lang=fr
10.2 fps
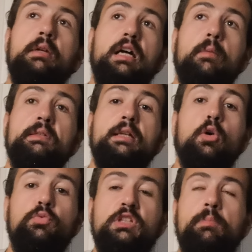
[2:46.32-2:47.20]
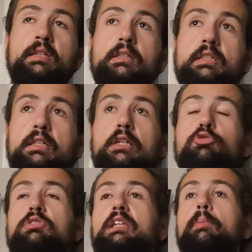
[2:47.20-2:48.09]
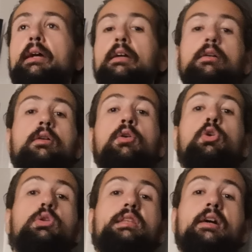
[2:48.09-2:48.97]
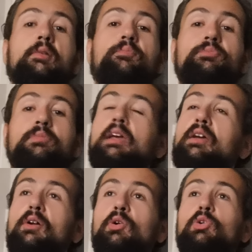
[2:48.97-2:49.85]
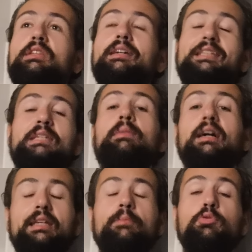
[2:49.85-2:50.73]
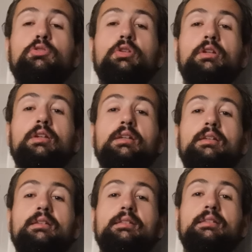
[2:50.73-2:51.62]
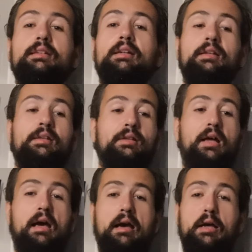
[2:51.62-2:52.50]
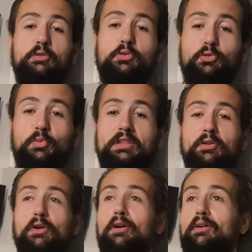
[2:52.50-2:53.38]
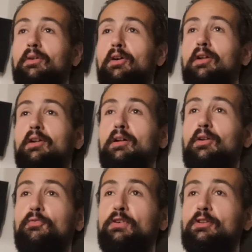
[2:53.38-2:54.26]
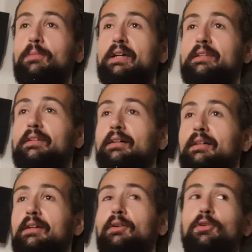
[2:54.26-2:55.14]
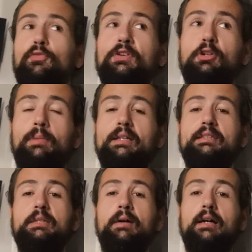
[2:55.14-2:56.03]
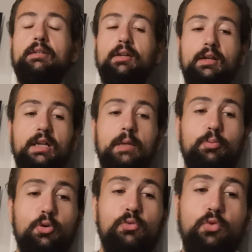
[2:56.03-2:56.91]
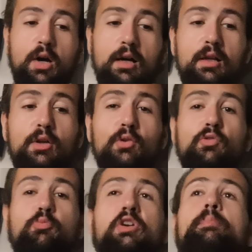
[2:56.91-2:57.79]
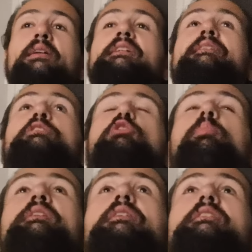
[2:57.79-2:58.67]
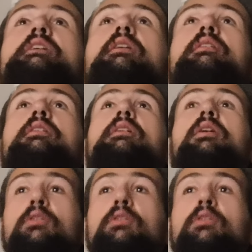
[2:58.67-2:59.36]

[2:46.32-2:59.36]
Mais l'arbitre a refusé le penalty. Et juste après, Lotin, Lotin qui marque un but. Ah, sur Twitter Oh là là, le phénomène Le phénomène qui marque Et pour une fois, vous pouvez pas dire que c'est sur penalty, hein.